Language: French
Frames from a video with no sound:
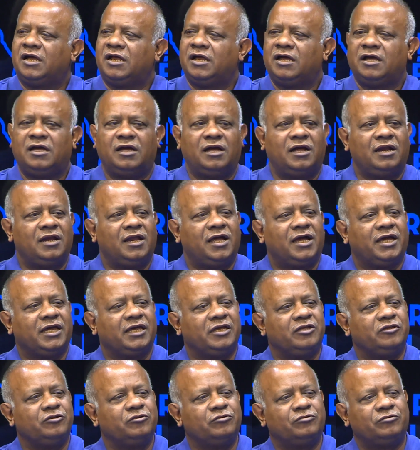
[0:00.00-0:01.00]
à, la
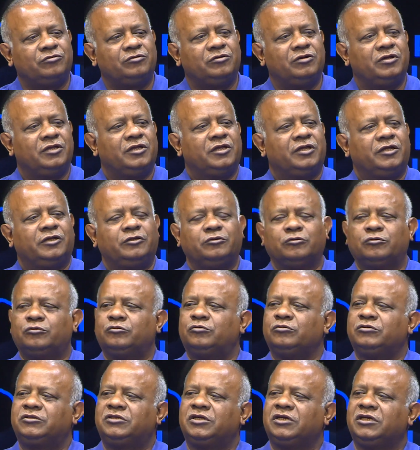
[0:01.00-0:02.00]
Réunion. Mm-hmm. nous,
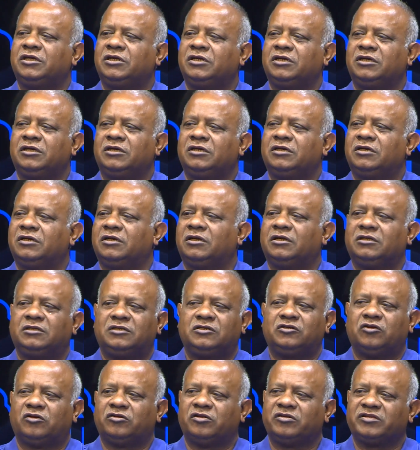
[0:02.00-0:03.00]
tout est,
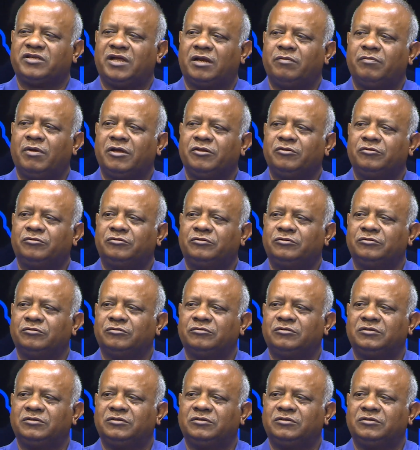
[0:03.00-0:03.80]
sorti dans Calbanon, nous, tout